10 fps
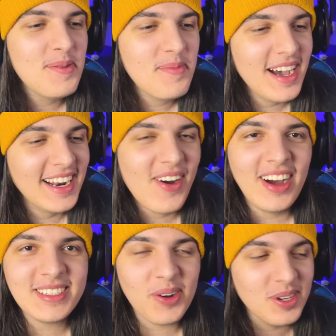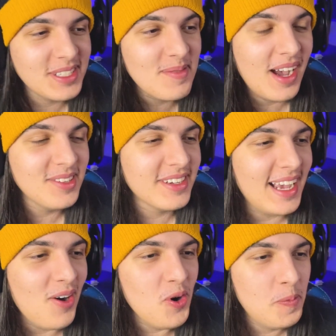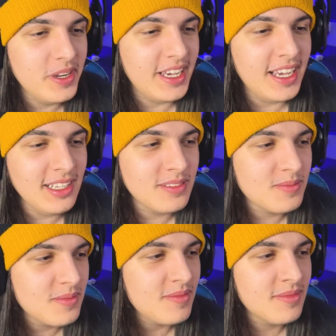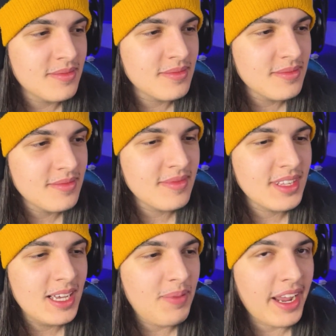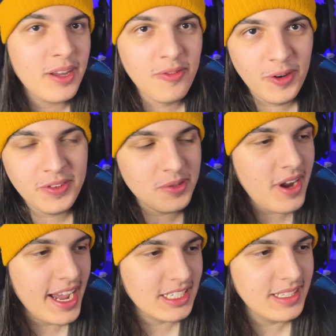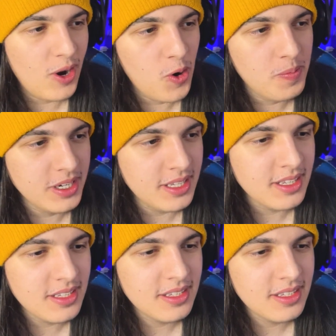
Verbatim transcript: Mano, eu acho que eu gostei mais do que a opening, hein? Pra quem não viu, fiz um react da opening.